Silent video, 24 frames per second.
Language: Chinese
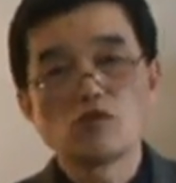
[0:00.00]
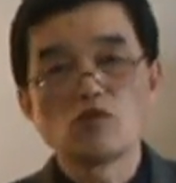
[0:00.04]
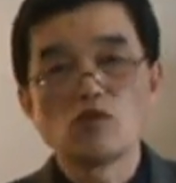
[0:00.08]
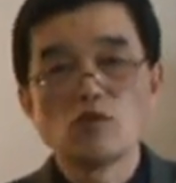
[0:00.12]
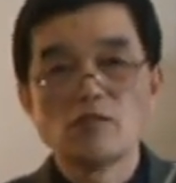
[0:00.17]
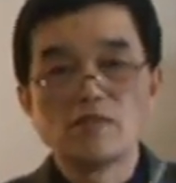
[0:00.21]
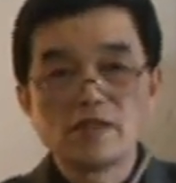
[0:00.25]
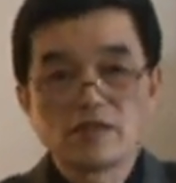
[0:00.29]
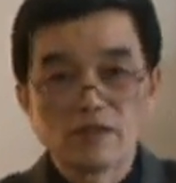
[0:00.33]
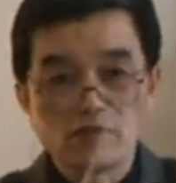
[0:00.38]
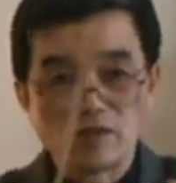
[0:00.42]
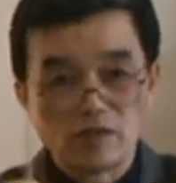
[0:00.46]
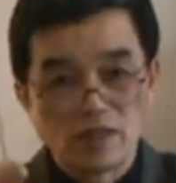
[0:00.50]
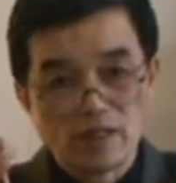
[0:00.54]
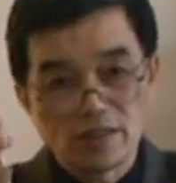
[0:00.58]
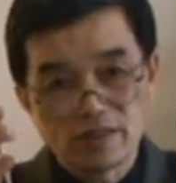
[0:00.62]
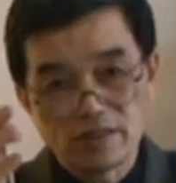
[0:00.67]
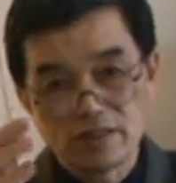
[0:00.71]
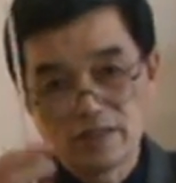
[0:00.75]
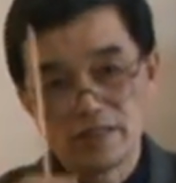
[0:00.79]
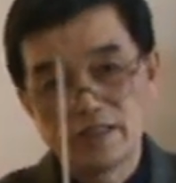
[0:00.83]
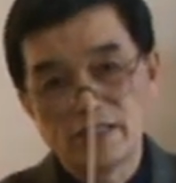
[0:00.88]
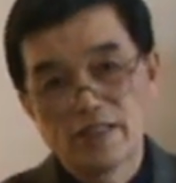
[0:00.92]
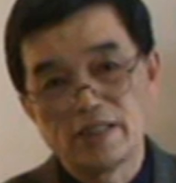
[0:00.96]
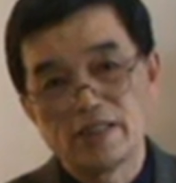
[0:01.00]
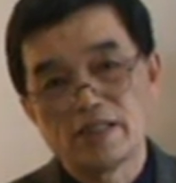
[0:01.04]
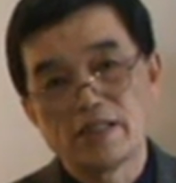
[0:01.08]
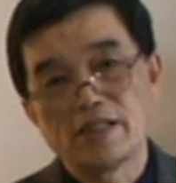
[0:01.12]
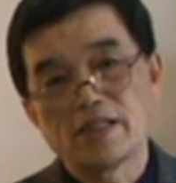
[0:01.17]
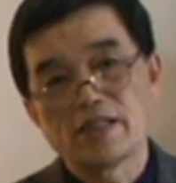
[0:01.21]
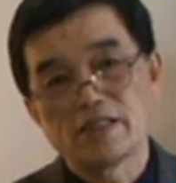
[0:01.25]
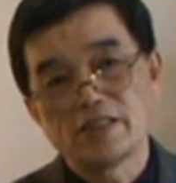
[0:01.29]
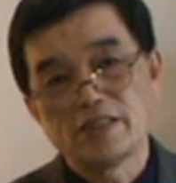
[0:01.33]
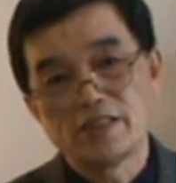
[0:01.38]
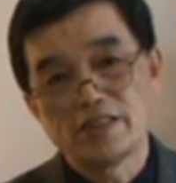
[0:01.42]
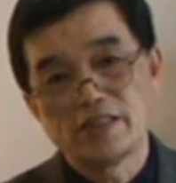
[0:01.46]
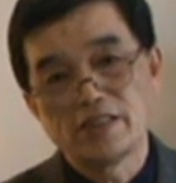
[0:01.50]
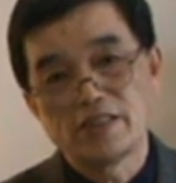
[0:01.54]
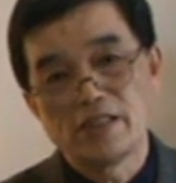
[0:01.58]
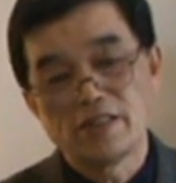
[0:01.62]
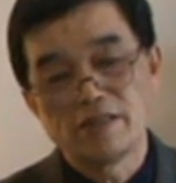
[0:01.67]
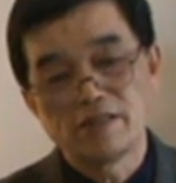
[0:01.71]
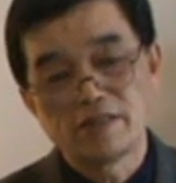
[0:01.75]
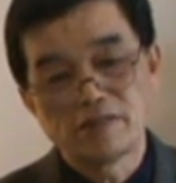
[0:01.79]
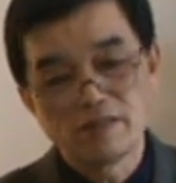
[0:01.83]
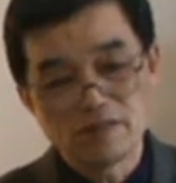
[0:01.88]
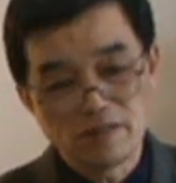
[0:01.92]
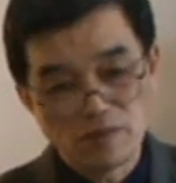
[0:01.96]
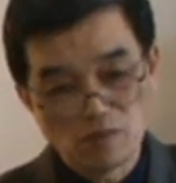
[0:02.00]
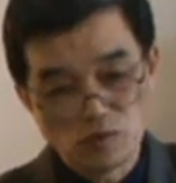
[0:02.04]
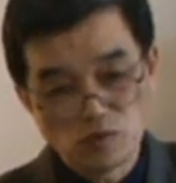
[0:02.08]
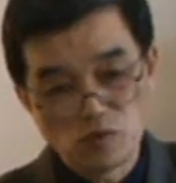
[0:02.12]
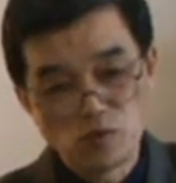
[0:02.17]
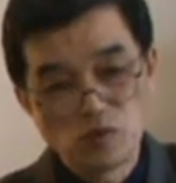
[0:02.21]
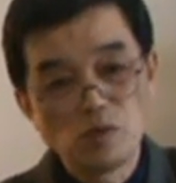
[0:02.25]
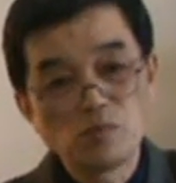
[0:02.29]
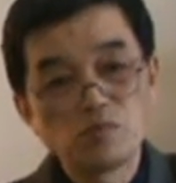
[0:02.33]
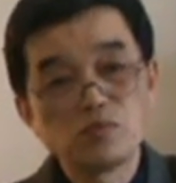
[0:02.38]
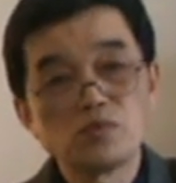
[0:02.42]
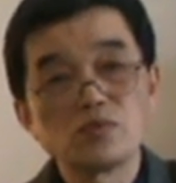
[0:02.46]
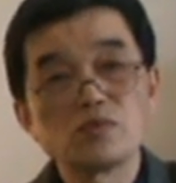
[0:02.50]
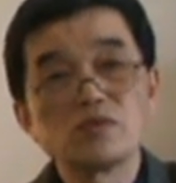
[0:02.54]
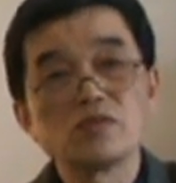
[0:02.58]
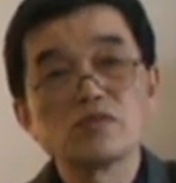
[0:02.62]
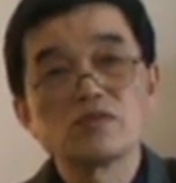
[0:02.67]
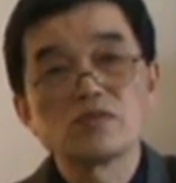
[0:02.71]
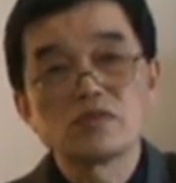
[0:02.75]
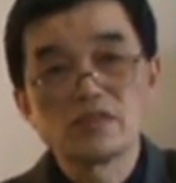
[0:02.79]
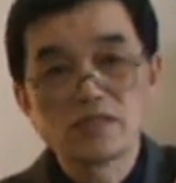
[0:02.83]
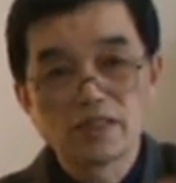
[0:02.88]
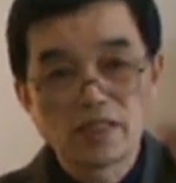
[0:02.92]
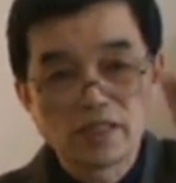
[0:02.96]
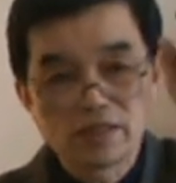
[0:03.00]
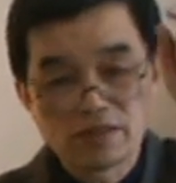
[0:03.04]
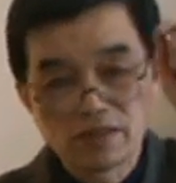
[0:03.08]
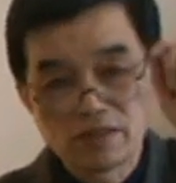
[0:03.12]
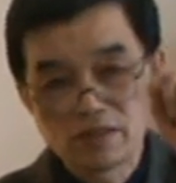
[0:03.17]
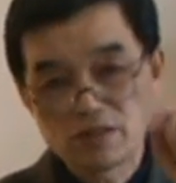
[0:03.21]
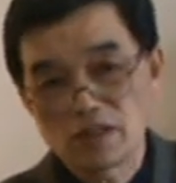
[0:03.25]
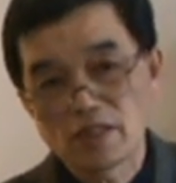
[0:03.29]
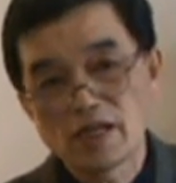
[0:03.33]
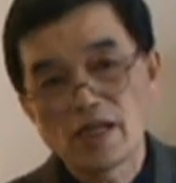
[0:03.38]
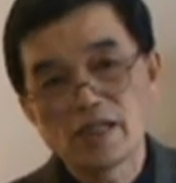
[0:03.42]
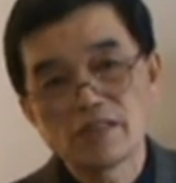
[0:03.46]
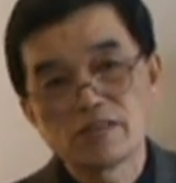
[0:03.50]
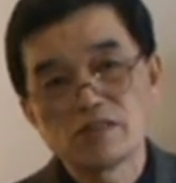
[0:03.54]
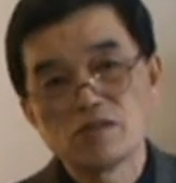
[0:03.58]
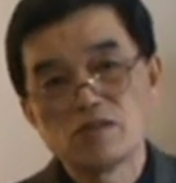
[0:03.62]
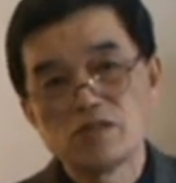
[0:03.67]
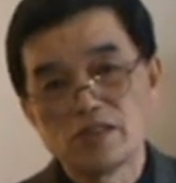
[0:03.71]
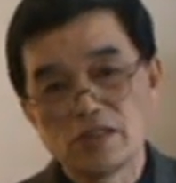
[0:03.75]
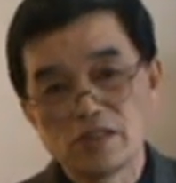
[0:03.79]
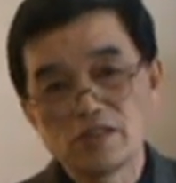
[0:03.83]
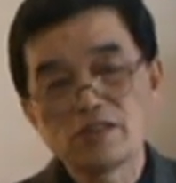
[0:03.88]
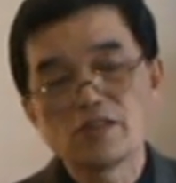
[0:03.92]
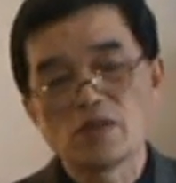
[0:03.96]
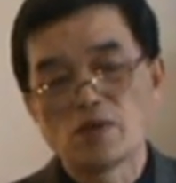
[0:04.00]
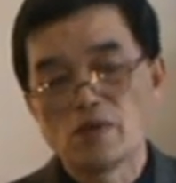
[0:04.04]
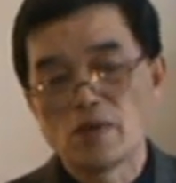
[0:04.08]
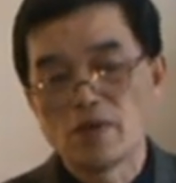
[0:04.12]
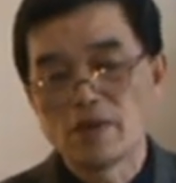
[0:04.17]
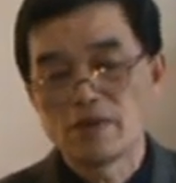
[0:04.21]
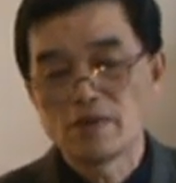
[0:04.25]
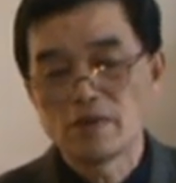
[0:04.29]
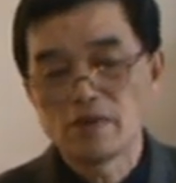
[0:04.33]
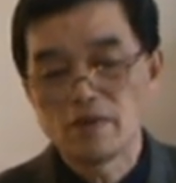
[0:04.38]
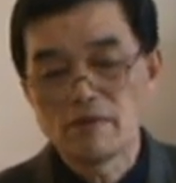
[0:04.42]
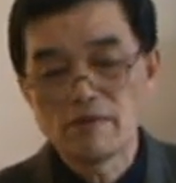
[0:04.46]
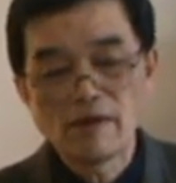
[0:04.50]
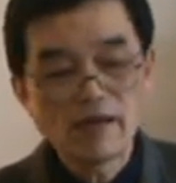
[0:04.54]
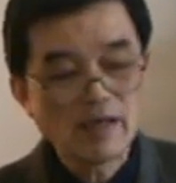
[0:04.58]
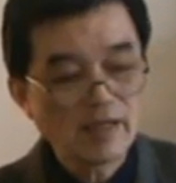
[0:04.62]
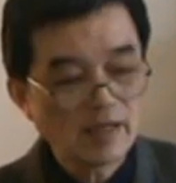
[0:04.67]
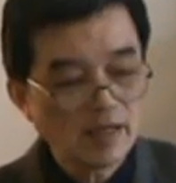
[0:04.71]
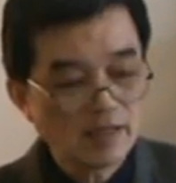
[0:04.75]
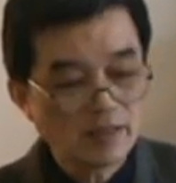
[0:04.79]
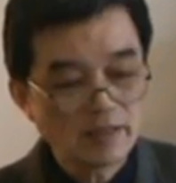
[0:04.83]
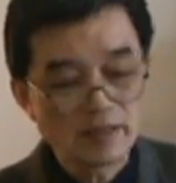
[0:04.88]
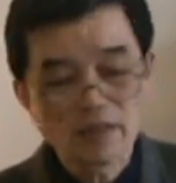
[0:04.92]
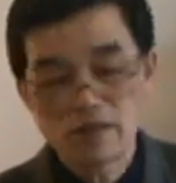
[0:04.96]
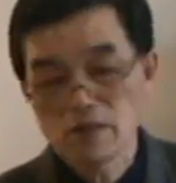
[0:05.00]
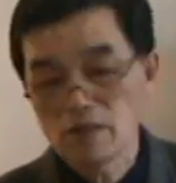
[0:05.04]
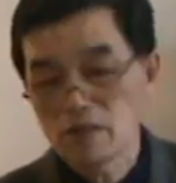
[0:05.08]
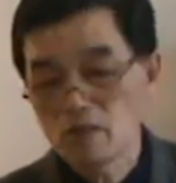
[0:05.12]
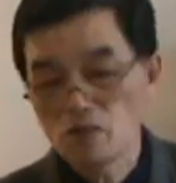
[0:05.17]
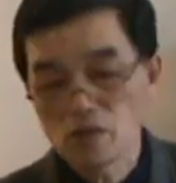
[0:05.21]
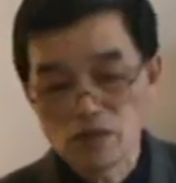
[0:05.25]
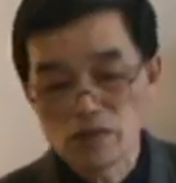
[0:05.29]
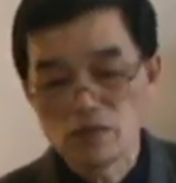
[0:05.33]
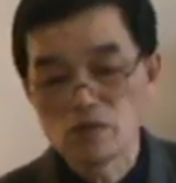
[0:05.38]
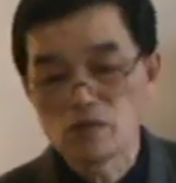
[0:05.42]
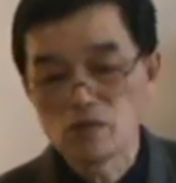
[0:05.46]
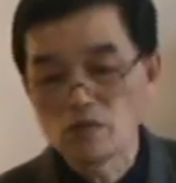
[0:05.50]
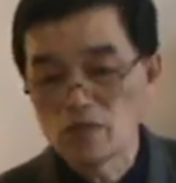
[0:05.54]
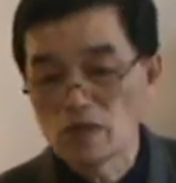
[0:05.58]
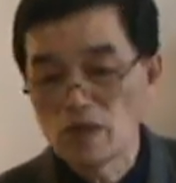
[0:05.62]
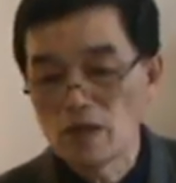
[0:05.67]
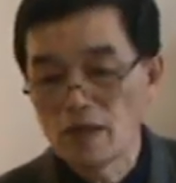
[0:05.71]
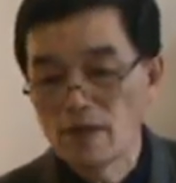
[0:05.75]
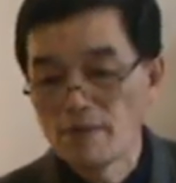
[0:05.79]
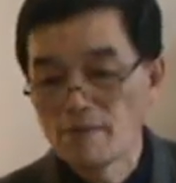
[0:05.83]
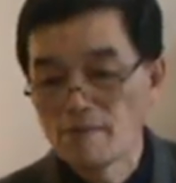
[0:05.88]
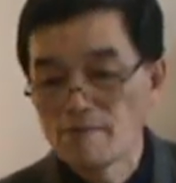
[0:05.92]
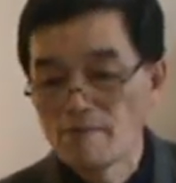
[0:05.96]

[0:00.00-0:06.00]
准备走向世界的一个起点，这种学步就实际上就开始行走了，对吧？开始会走路了。